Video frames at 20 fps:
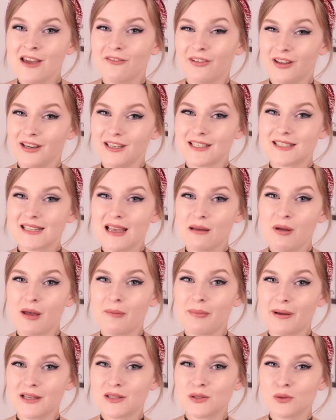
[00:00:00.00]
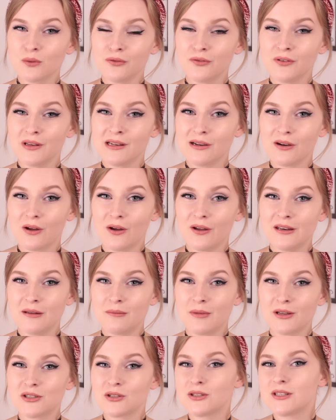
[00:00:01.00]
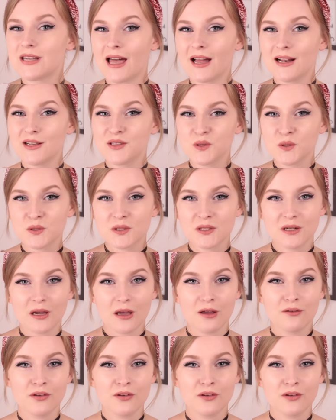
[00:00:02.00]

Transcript: fand das aber bei so vielen Leuten immer total süß und auch